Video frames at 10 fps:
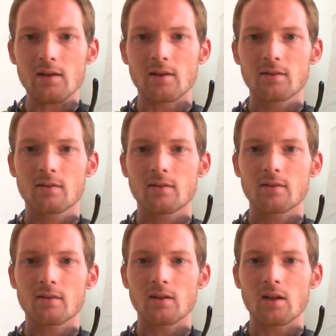
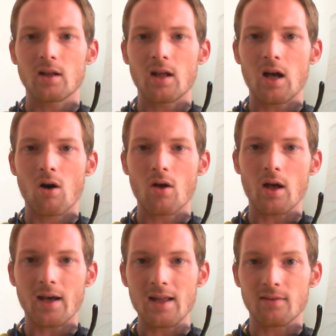Das
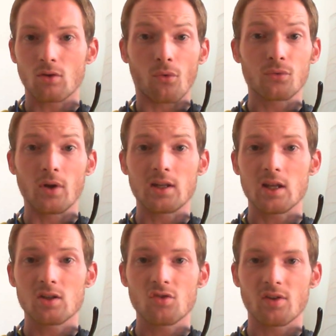rein softwaretechnisch